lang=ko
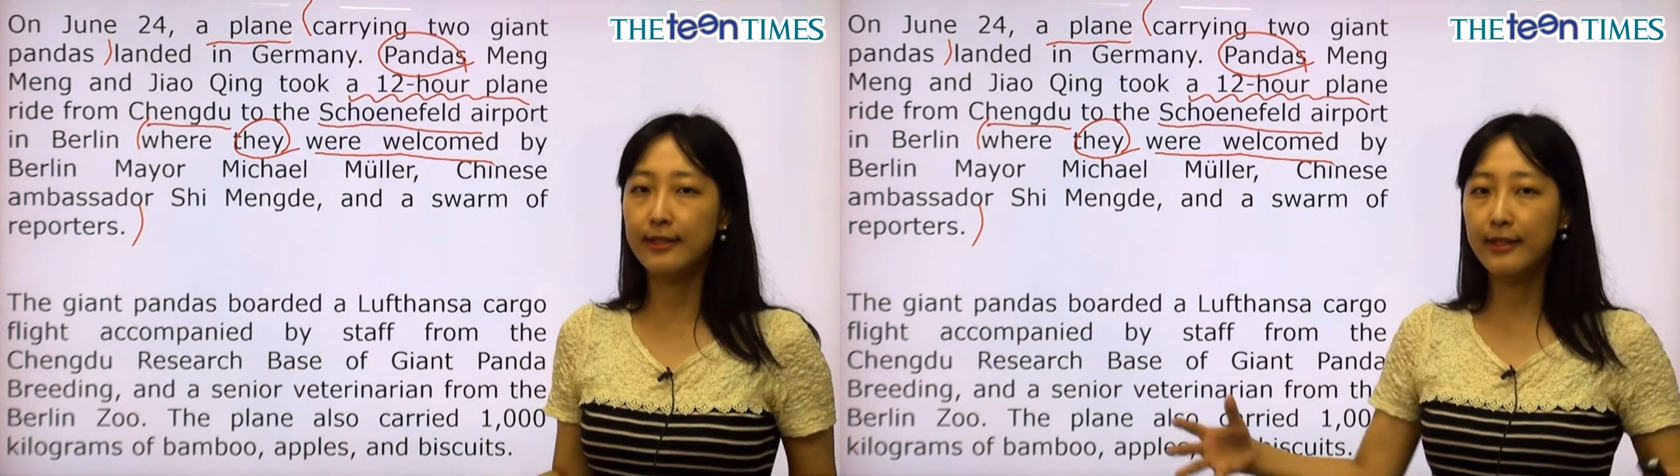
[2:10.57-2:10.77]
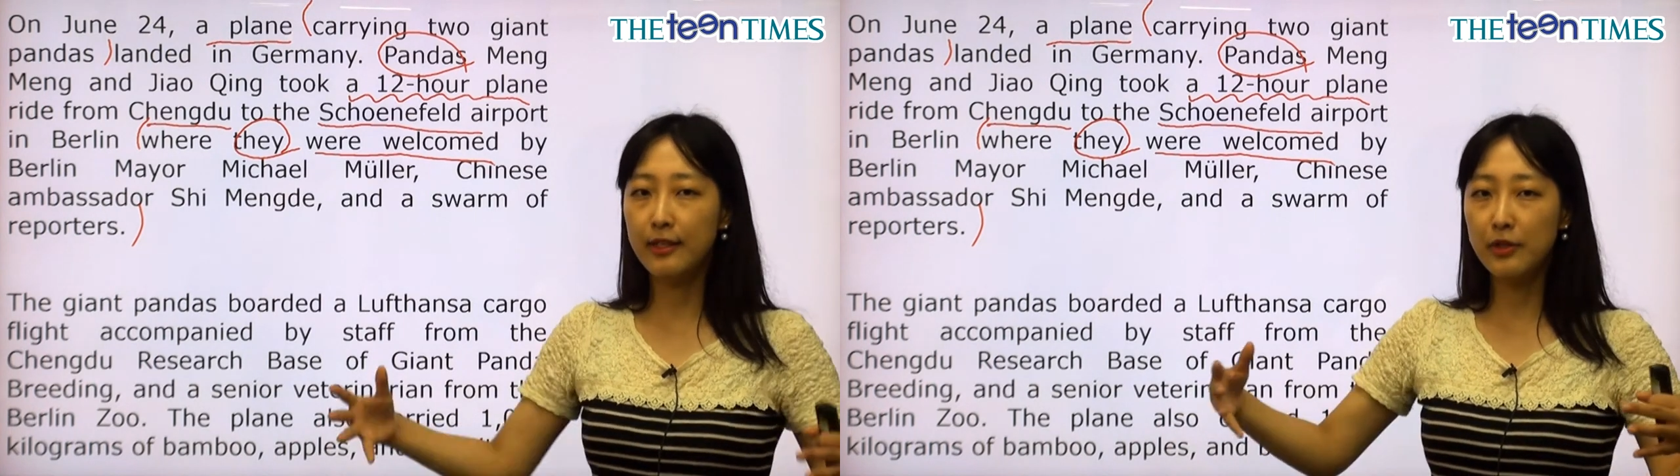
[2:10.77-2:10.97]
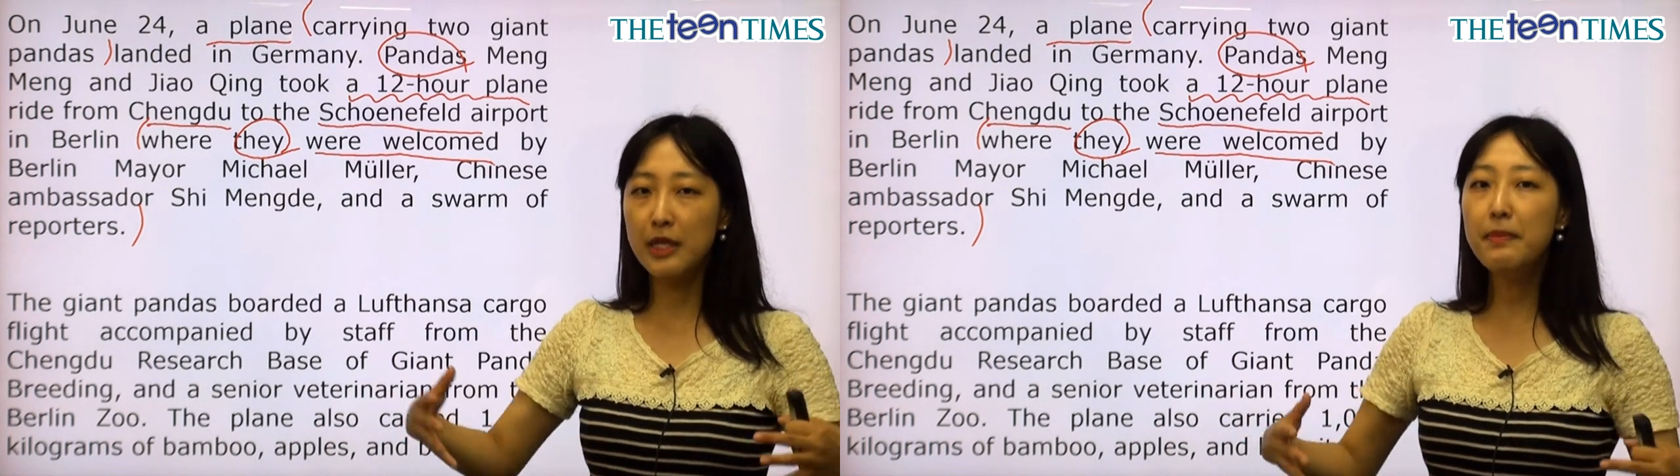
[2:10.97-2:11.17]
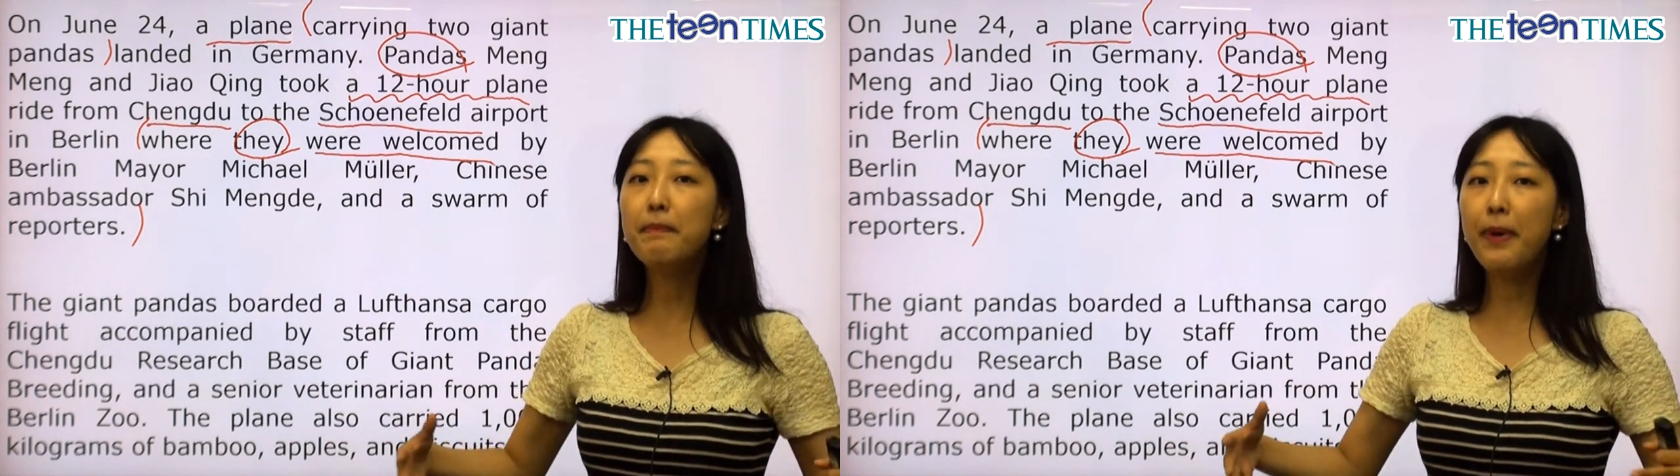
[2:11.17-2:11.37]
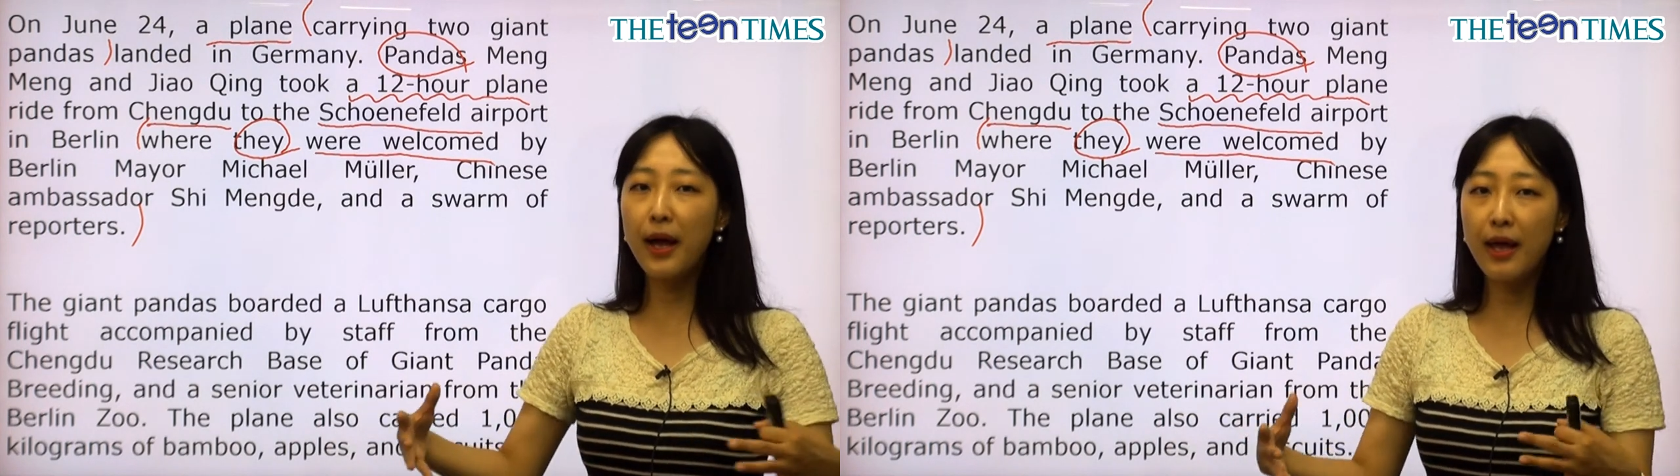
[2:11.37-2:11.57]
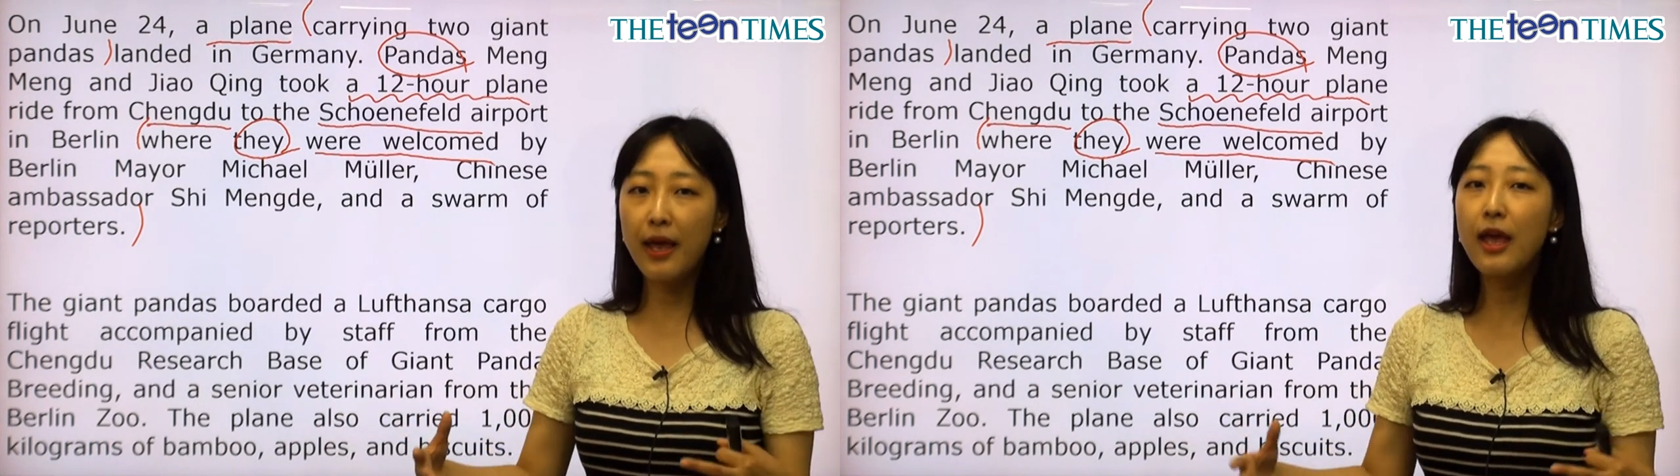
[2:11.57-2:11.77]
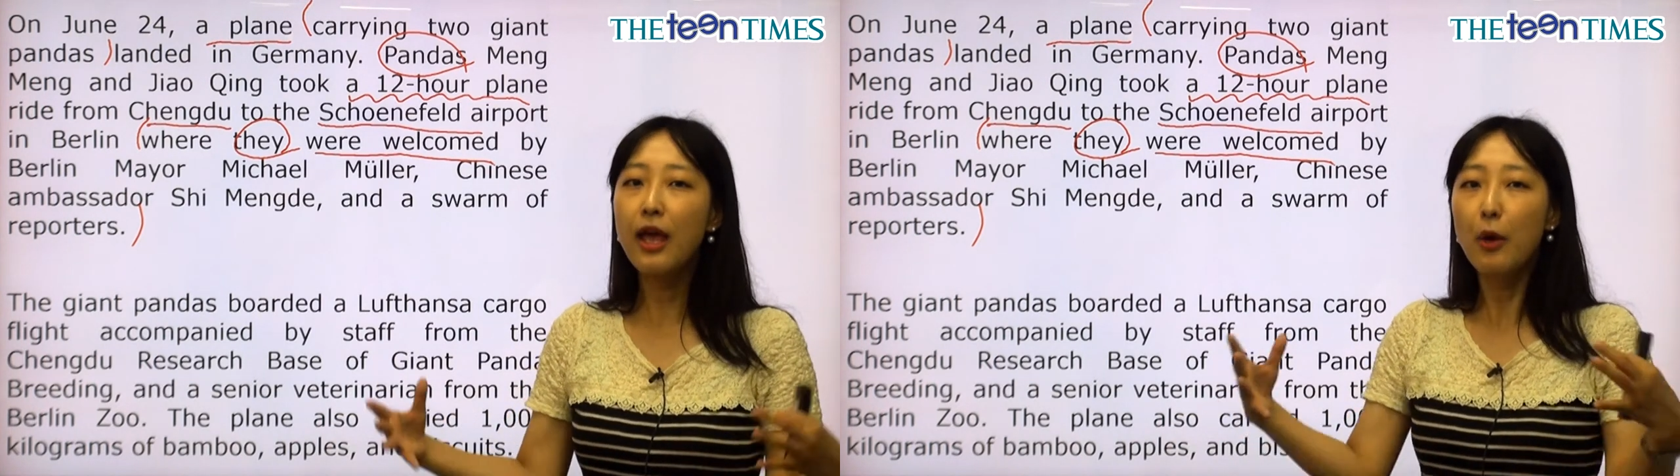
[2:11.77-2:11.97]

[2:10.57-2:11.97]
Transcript: 이런 인파의